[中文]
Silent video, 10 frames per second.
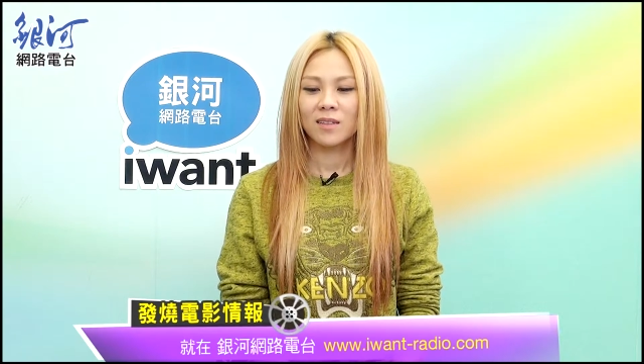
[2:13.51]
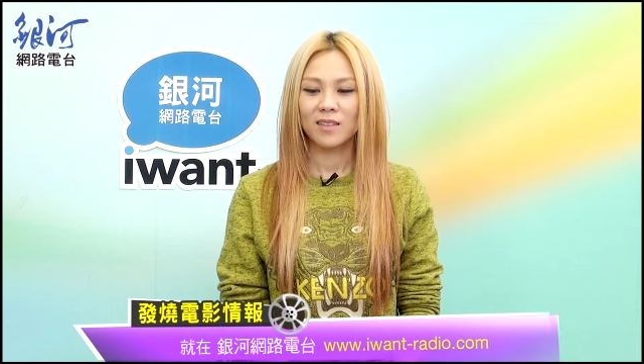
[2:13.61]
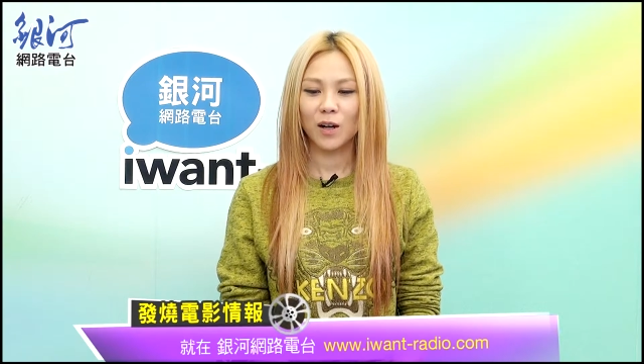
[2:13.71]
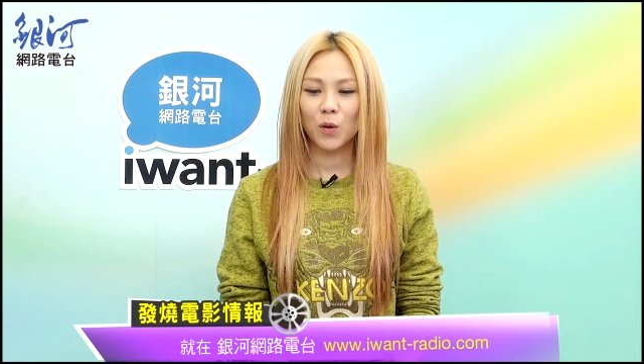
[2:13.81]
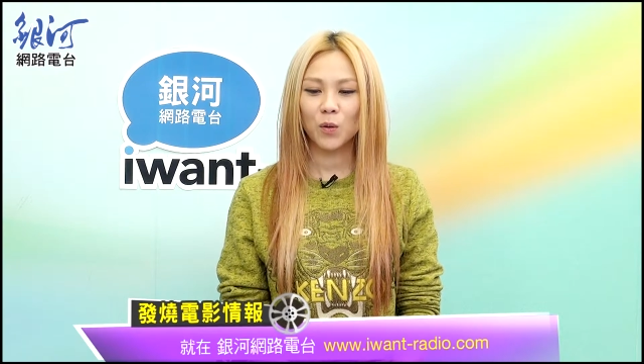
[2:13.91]

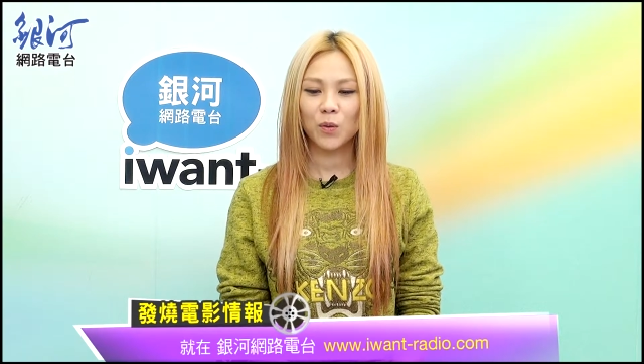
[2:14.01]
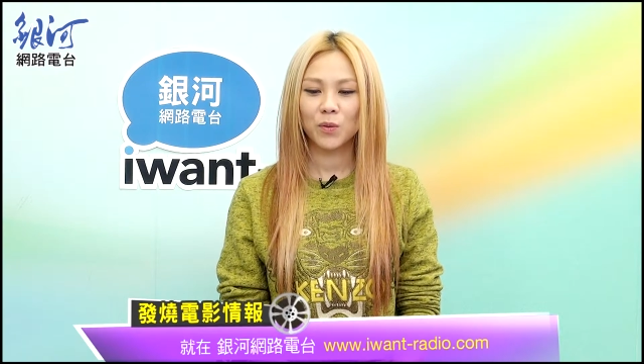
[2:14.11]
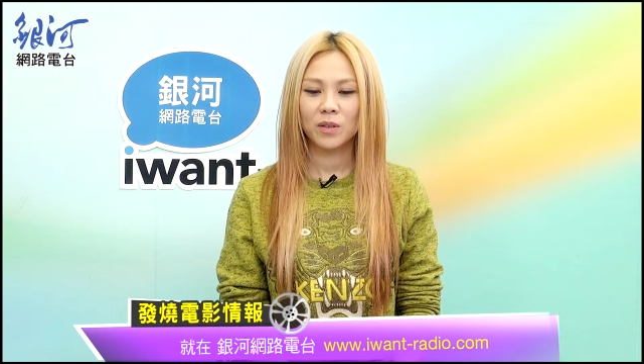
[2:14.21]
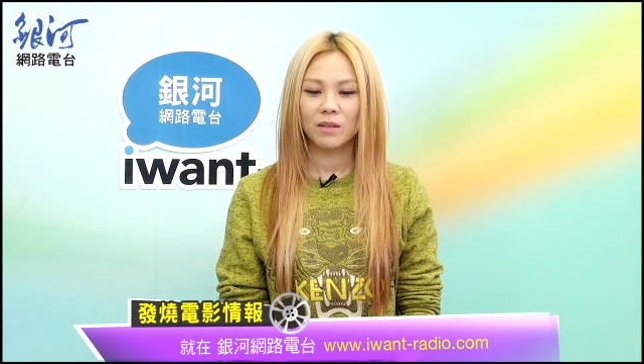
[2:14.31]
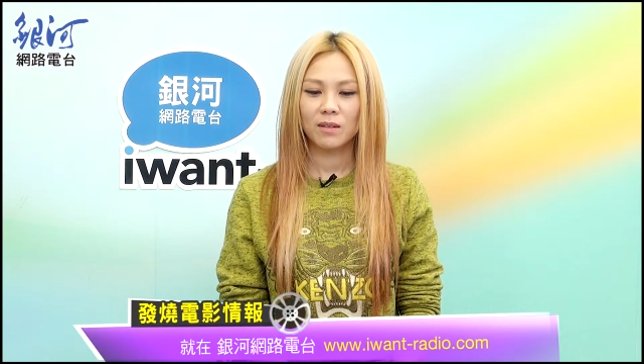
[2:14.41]
然后
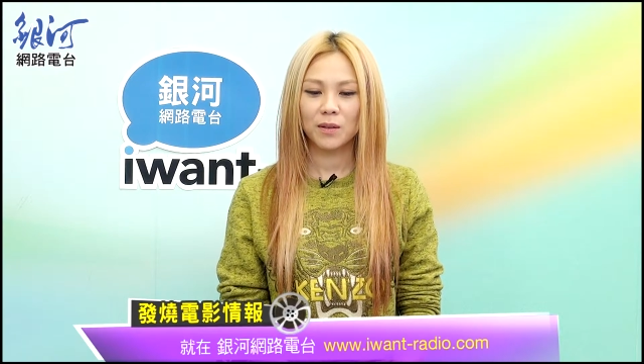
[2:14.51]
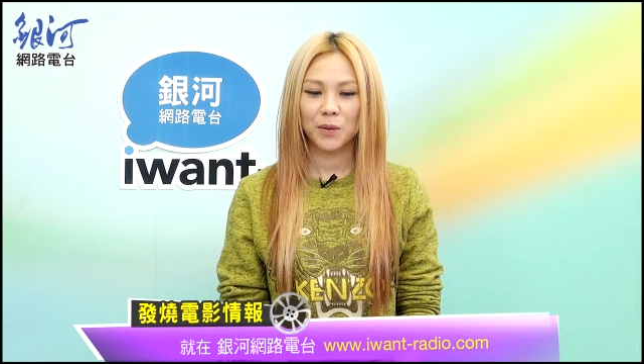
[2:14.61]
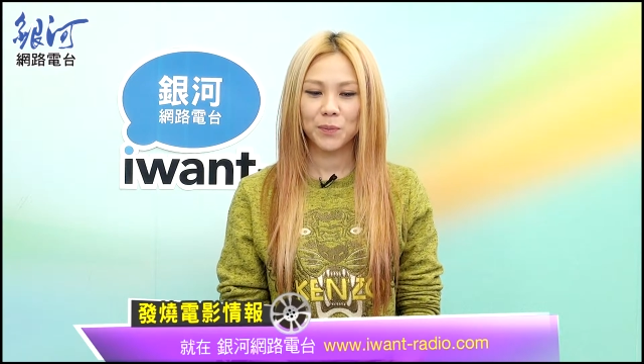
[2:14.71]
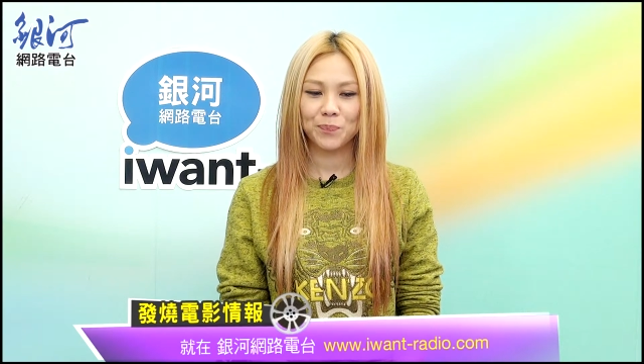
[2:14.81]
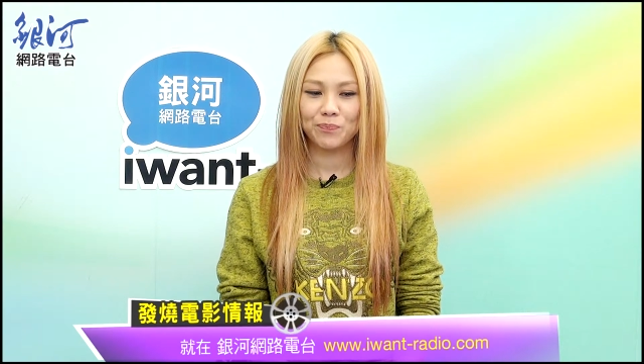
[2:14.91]

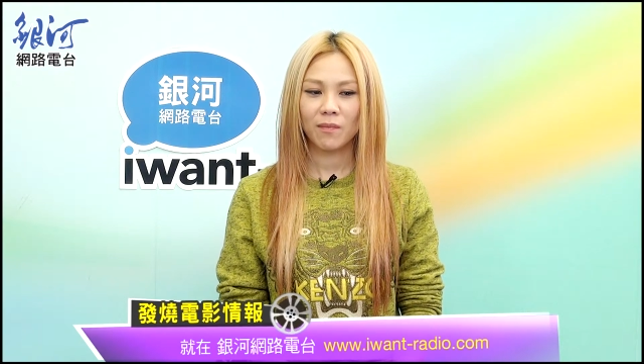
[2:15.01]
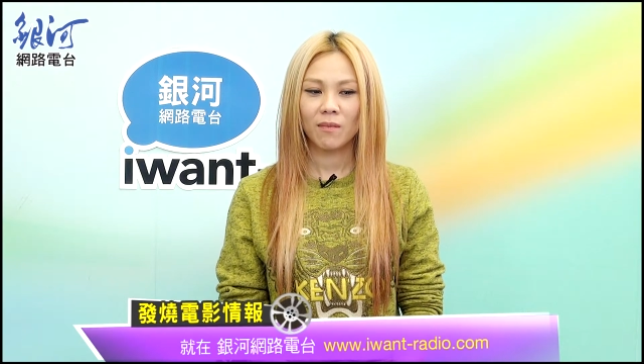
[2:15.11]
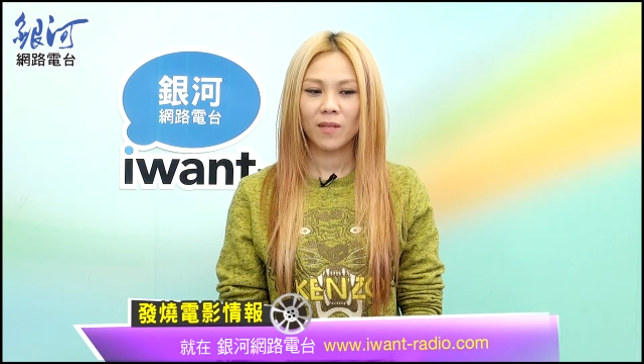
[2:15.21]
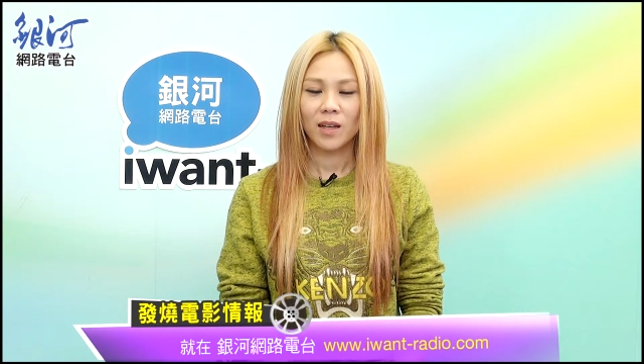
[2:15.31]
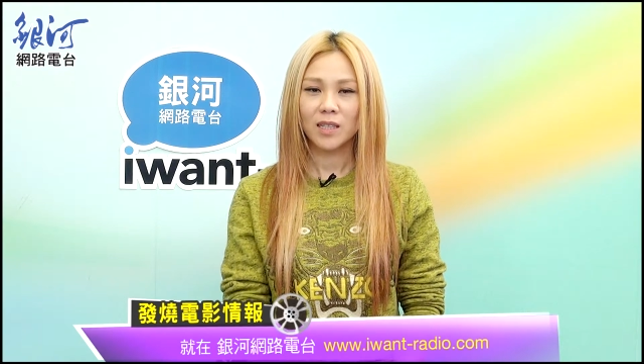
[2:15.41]
嗯，
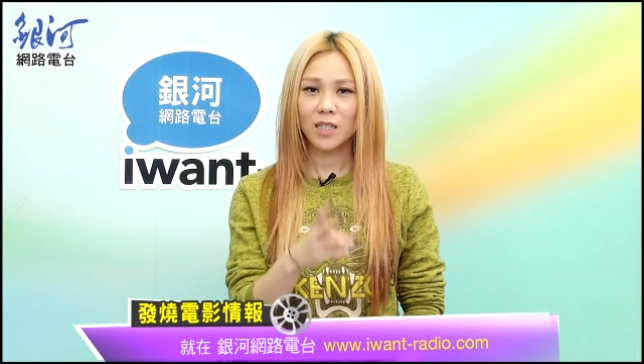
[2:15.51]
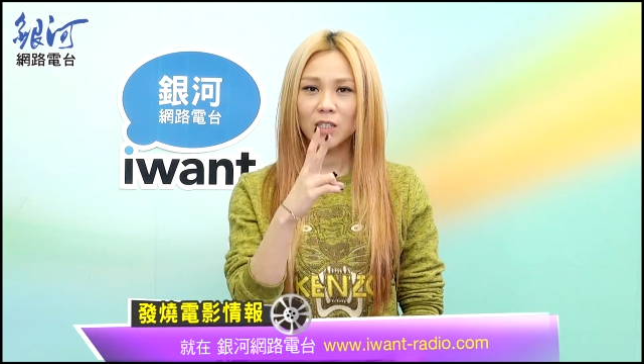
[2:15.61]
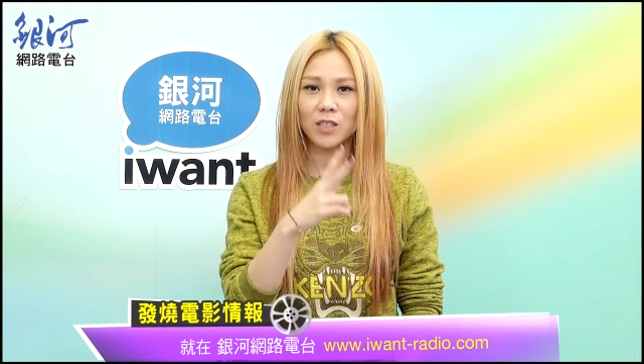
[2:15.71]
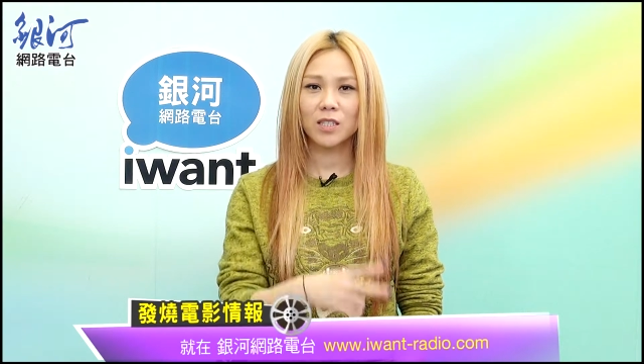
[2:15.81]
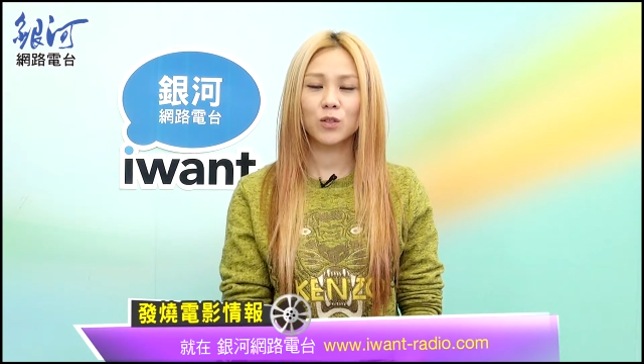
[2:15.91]
第
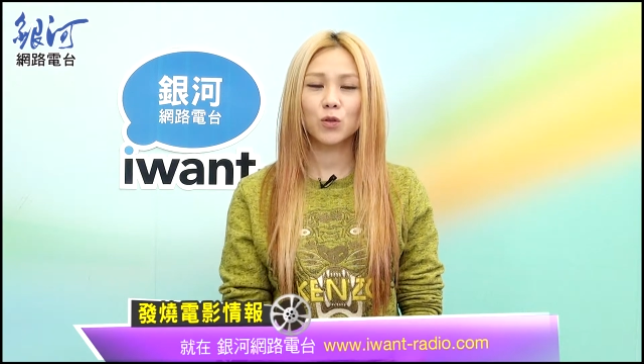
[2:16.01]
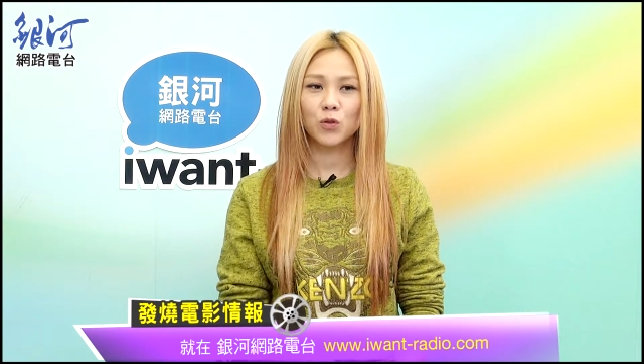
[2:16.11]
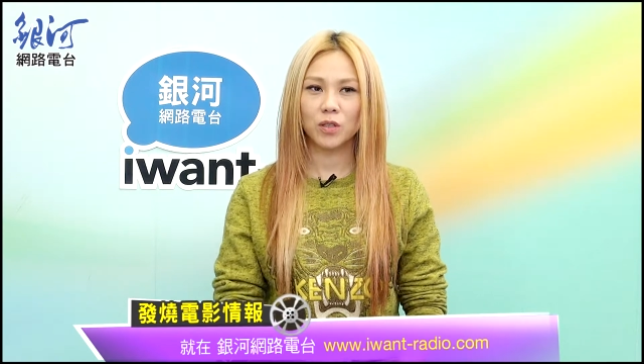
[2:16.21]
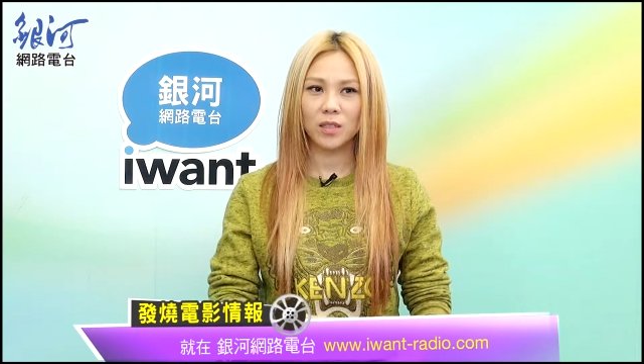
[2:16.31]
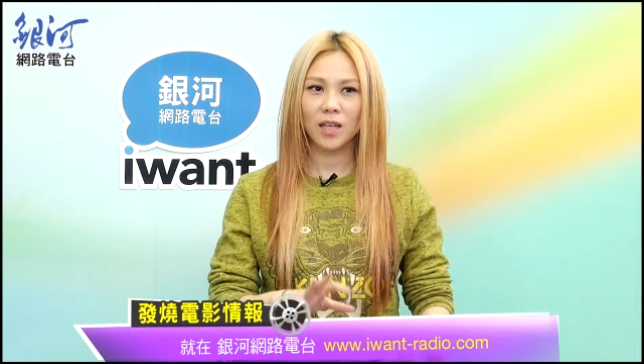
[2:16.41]
二次就
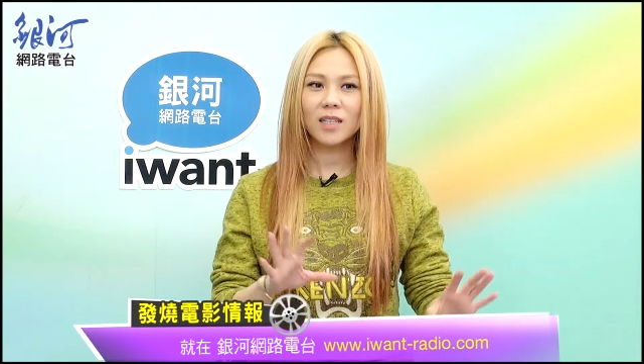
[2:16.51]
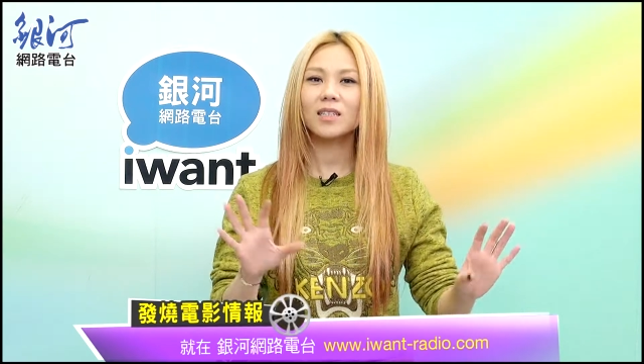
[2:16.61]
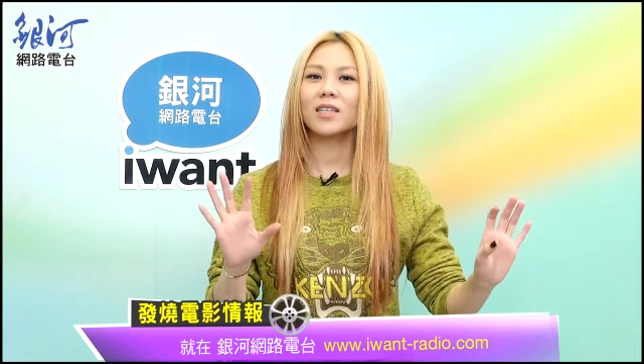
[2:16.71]
觉得哎，